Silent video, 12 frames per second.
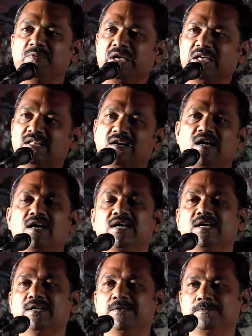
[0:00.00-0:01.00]
எதிராக
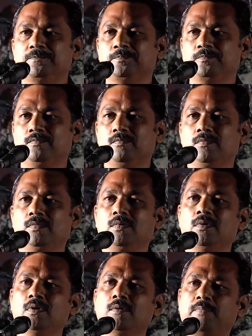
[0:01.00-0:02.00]

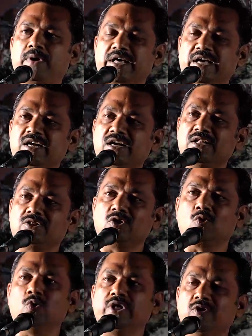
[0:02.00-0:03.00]
படை
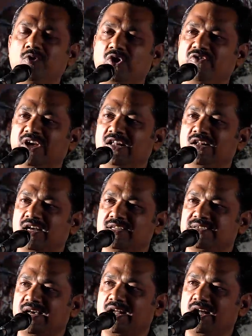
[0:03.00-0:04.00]
நடத்தக்கூடிய ஒரு வேலு
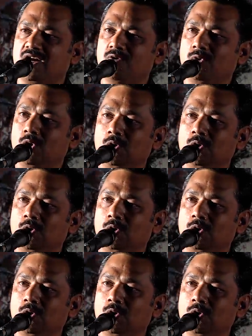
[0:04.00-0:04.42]
நாச்சியாராகவோ